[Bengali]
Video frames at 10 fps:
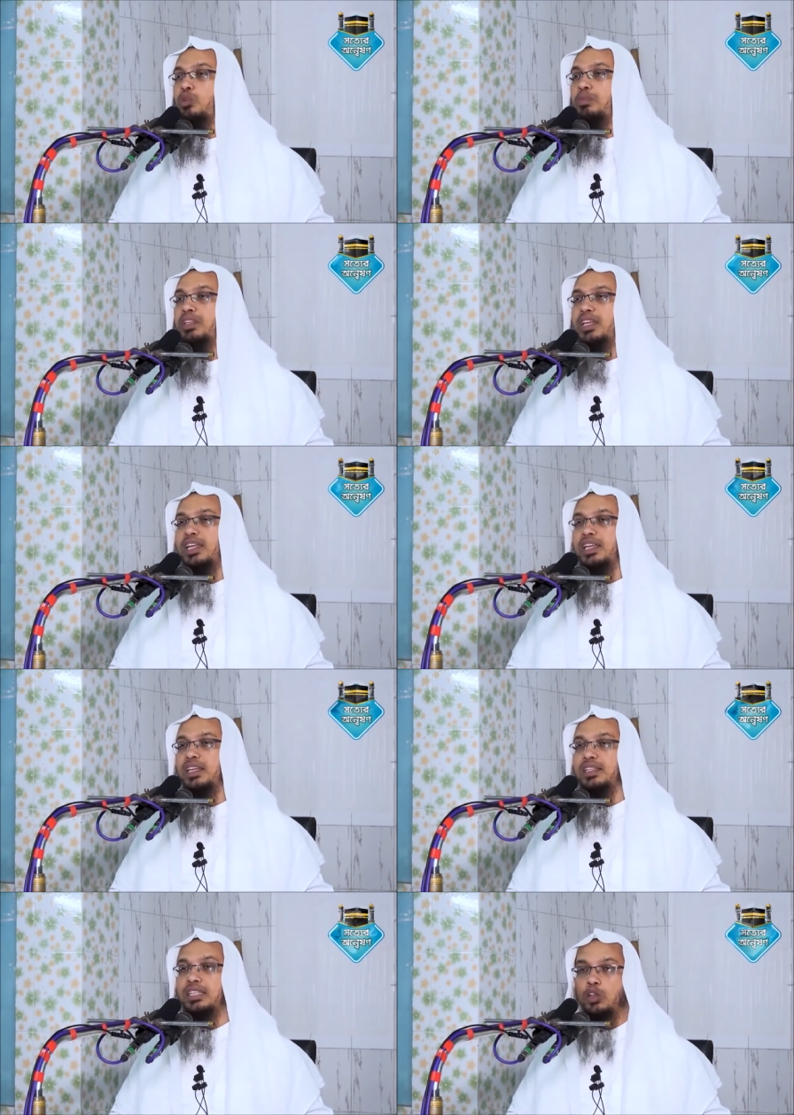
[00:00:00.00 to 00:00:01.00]
রুকবাতে
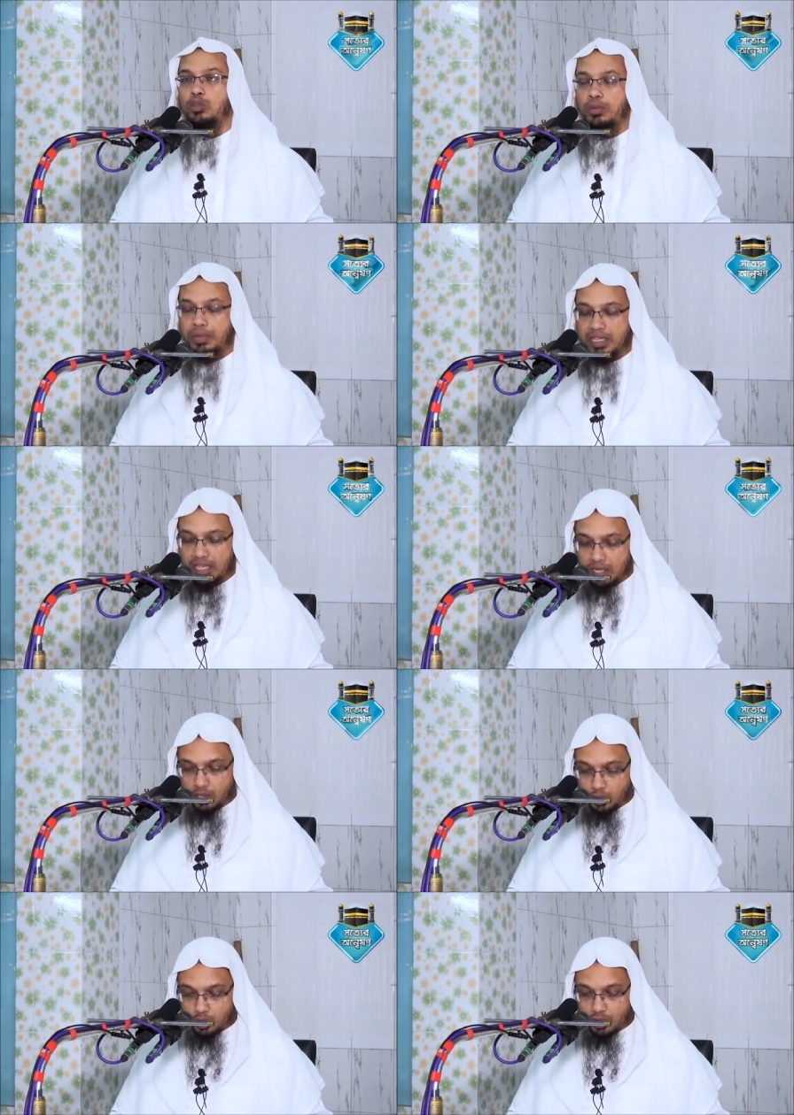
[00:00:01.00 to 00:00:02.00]
তাহলে তুমি মাথা
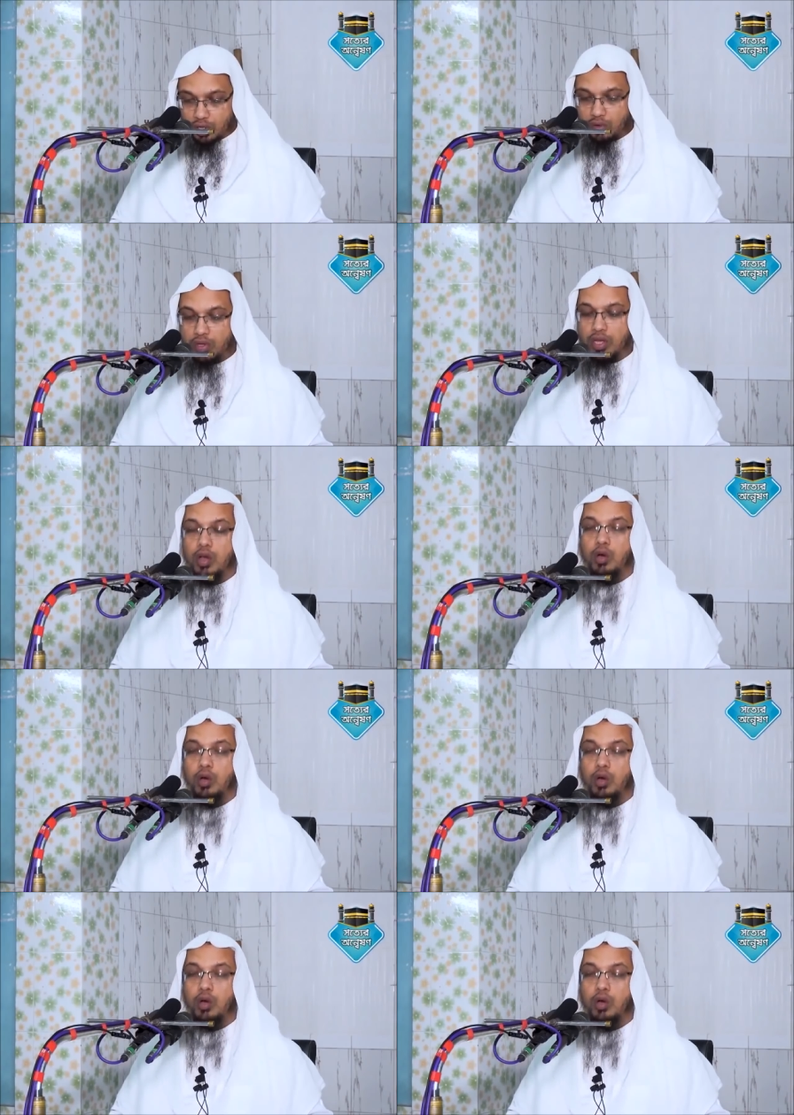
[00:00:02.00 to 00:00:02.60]
নতি করে দাও